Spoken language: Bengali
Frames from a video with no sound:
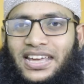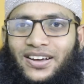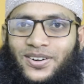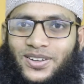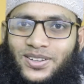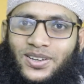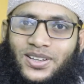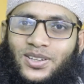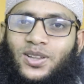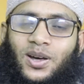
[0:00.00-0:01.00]
এই কারণে তো
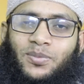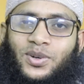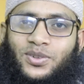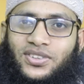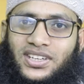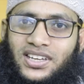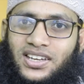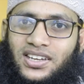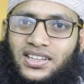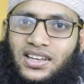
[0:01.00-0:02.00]
হিন্দু ধর্ম অনুযায়ী
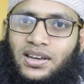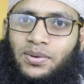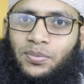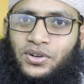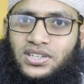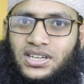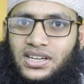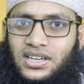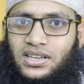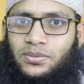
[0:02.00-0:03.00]
তাহলে আমরা
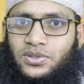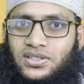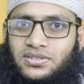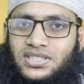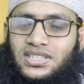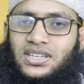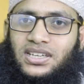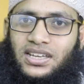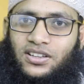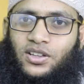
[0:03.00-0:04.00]
পরিষ্কার এখানে বুঝতে পারছি
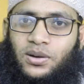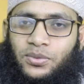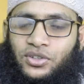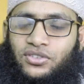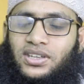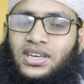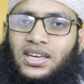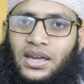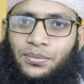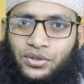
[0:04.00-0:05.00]
হিন্দু ধর্ম অনুযায়ী
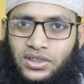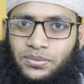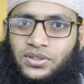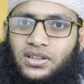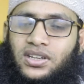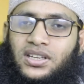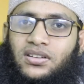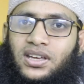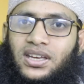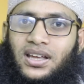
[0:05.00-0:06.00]
এই মূর্তি পূজা ঠিক
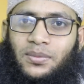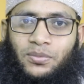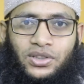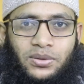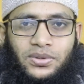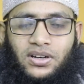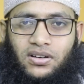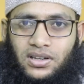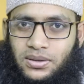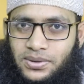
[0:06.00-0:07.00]
নয় মূর্তি পূজা
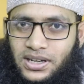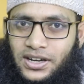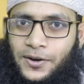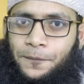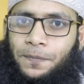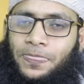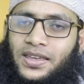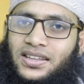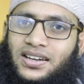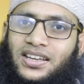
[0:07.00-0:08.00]
করা যাবে না
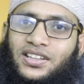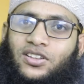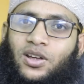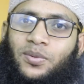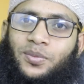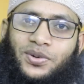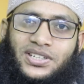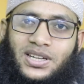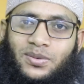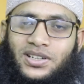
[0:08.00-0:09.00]
এছাড়া হিন্দু ধর্ম
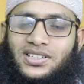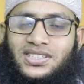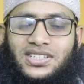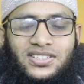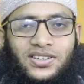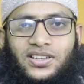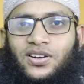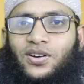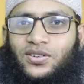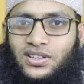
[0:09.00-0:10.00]
পরিষ্কার বলা হয়েছে ঈশ্বরকে
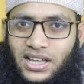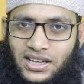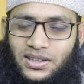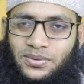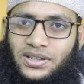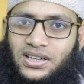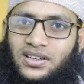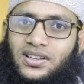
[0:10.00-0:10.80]
কখনো দেখা যাবে না